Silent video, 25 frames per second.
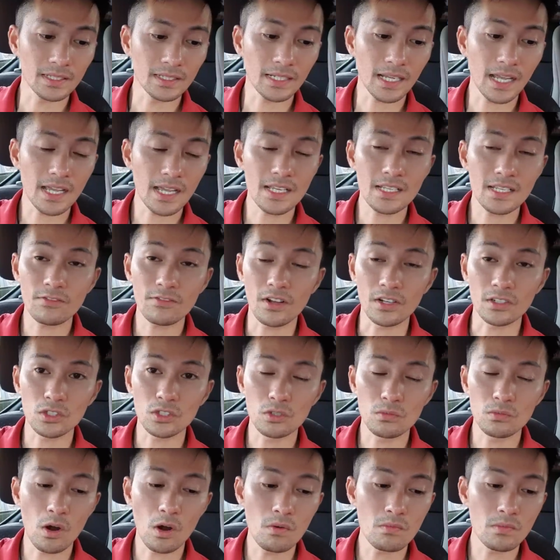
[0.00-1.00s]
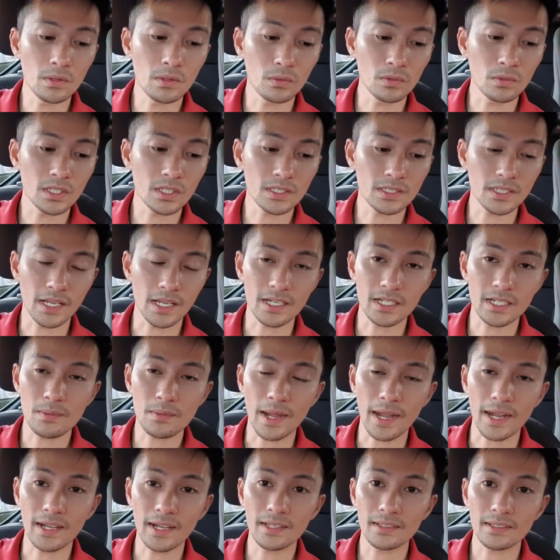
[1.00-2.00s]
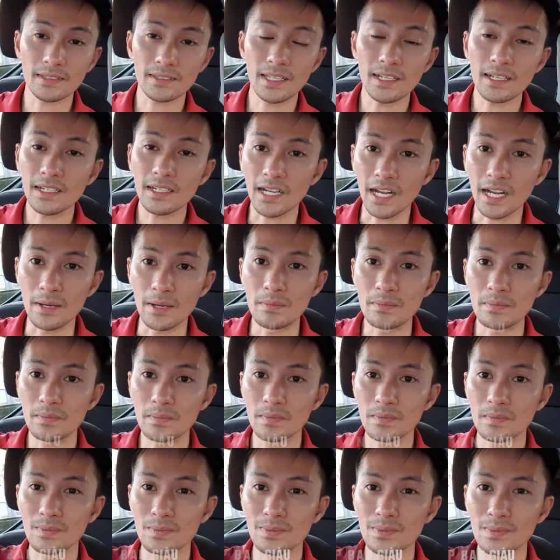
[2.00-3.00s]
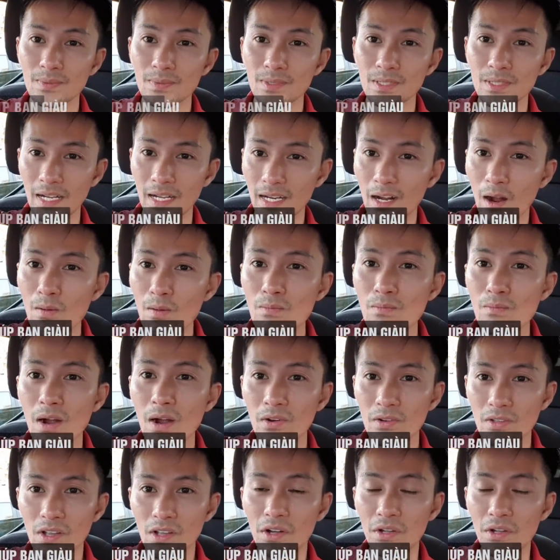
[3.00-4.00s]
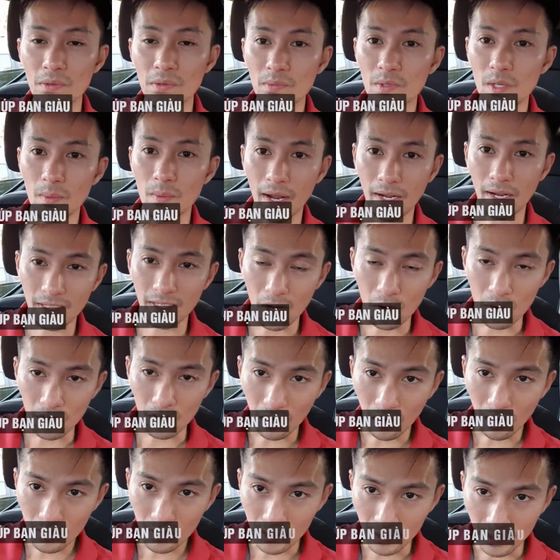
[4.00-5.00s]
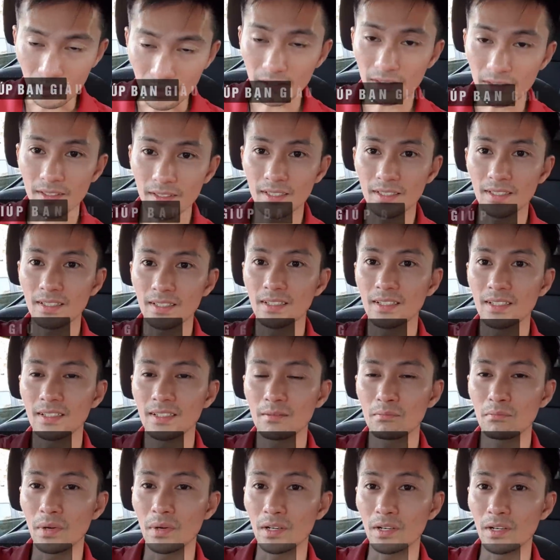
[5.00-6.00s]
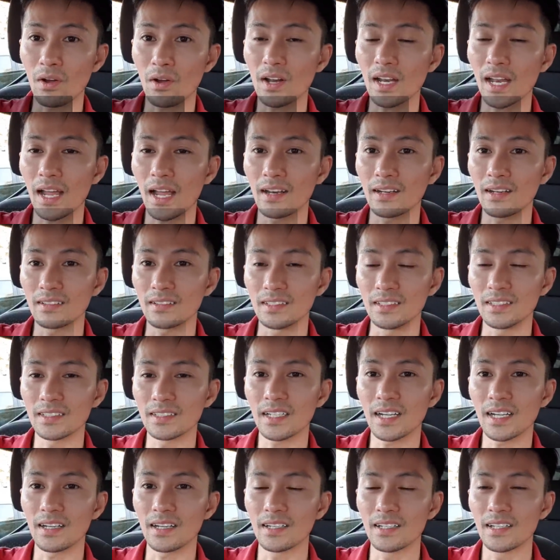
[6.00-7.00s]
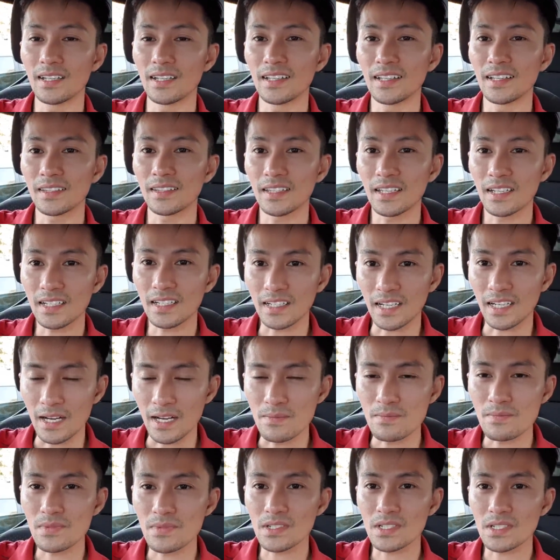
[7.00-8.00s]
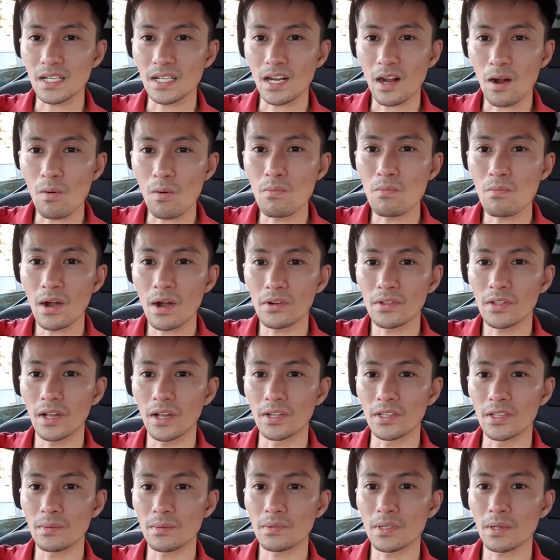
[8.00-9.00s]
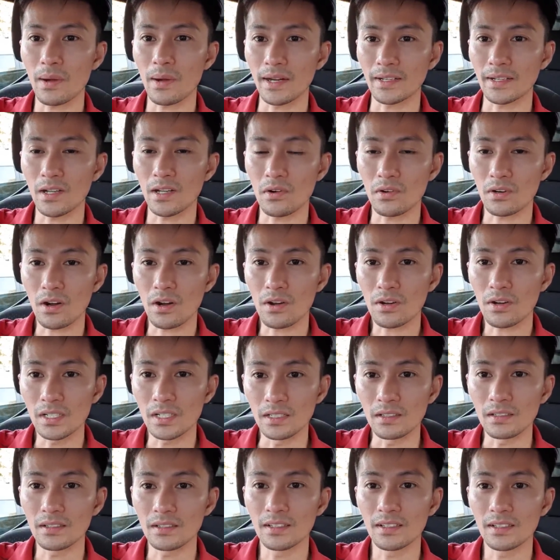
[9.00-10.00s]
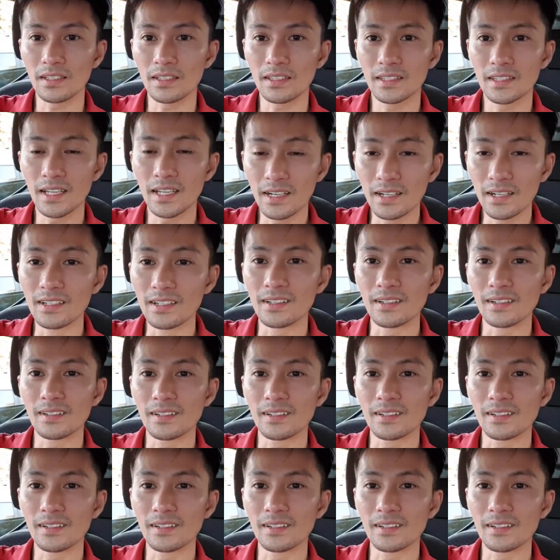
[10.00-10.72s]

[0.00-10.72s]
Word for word: cái phần số bốn mình muốn chia sẻ với các bạn á, tiết kiệm sẽ không bao giờ giúp cho bạn giàu có được. Mình nói lại lần nữa nha, tiết kiệm sẽ không bao giờ giúp cho bạn giàu có được, nhưng